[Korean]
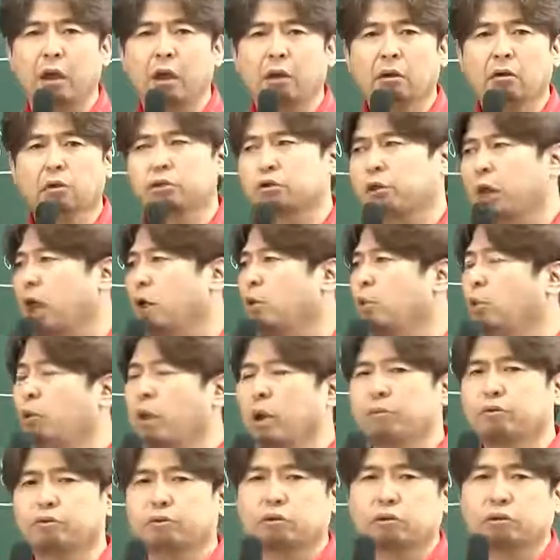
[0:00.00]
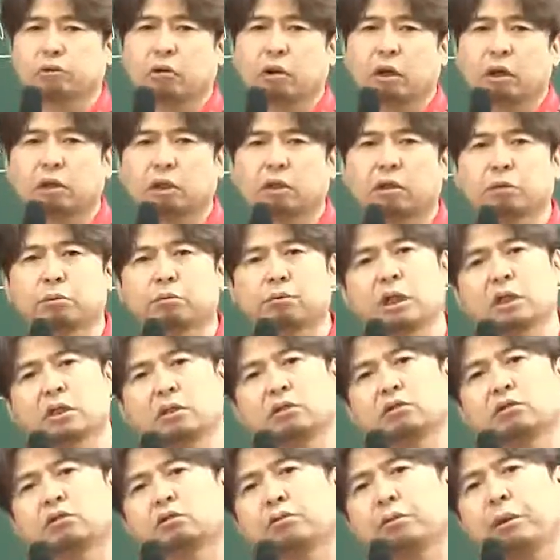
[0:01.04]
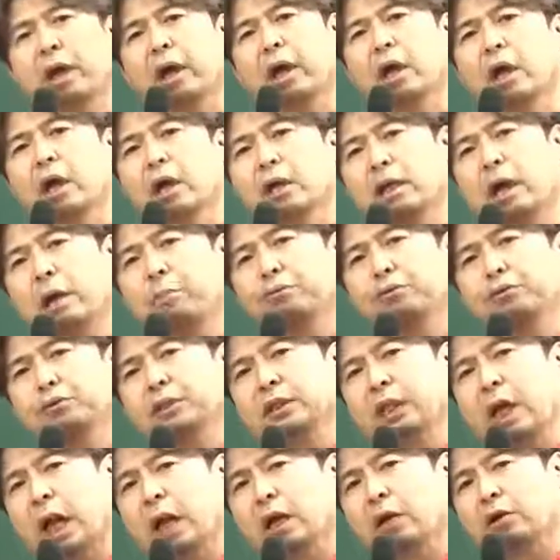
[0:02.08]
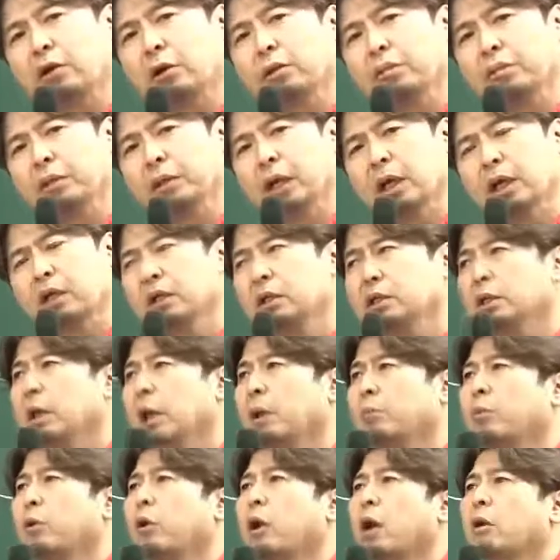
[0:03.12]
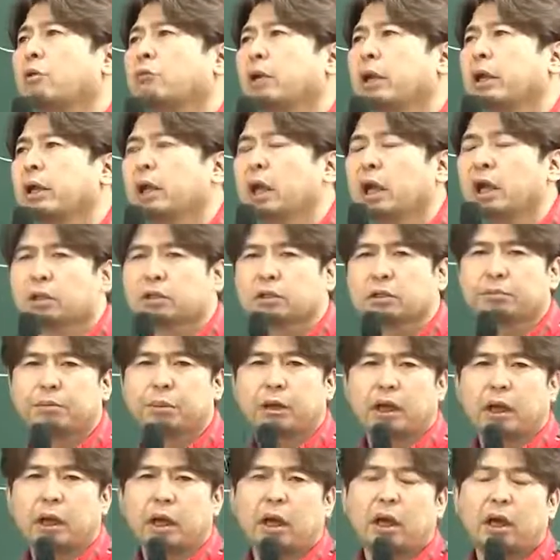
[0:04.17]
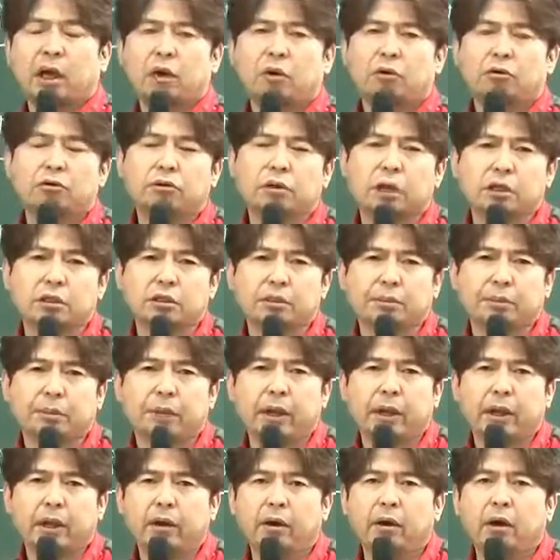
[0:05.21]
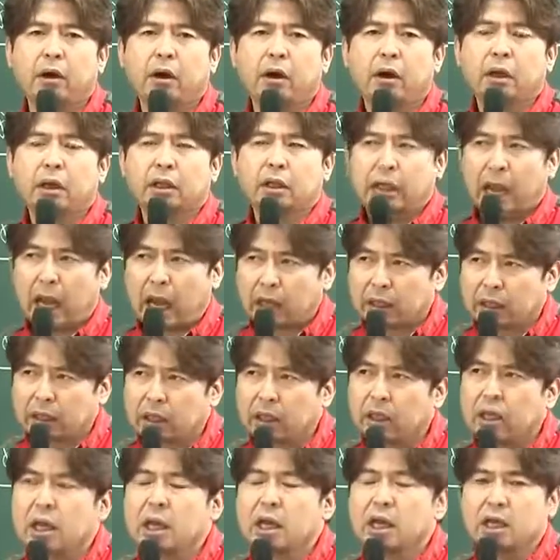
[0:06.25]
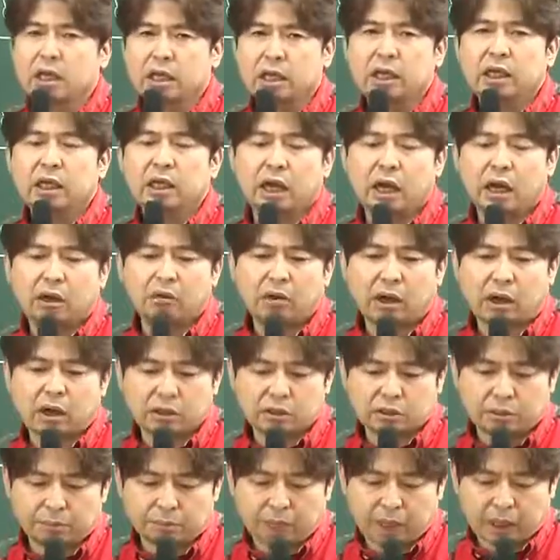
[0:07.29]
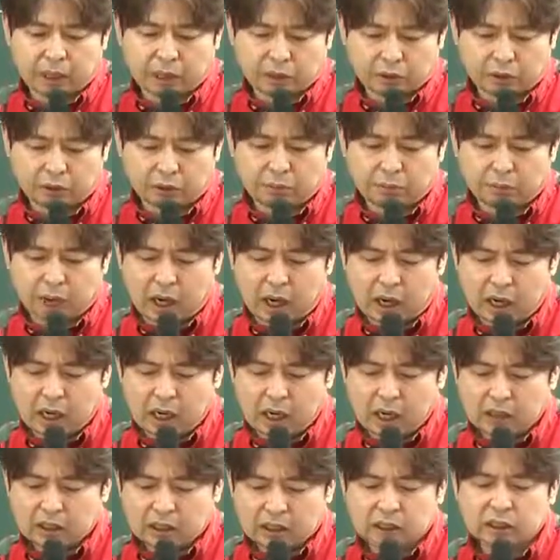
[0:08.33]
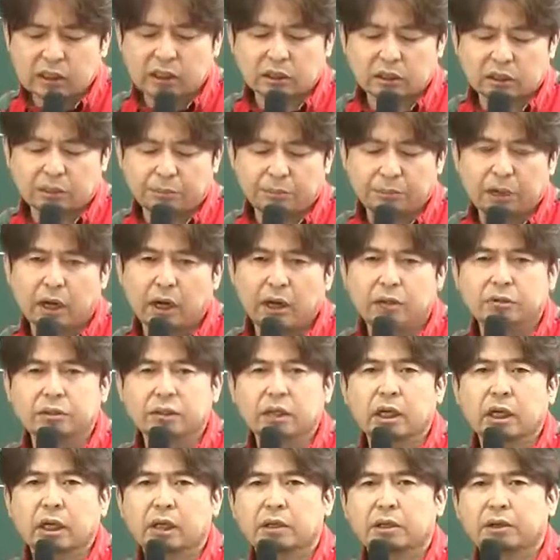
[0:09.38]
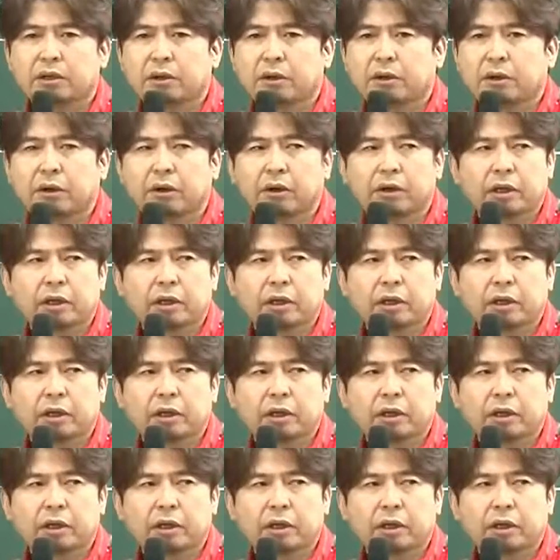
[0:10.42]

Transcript: 그래서 걔는 오래 붙을 것 같아. 그럼 사실 그 후배 예쁘진 않을 겁니다. 근데 뭐라고 얘기하는 선배가 훌륭한 선배예요? 나를 이기라고 하는 선배가 정말 진짜 선배라고 생각이 들어요.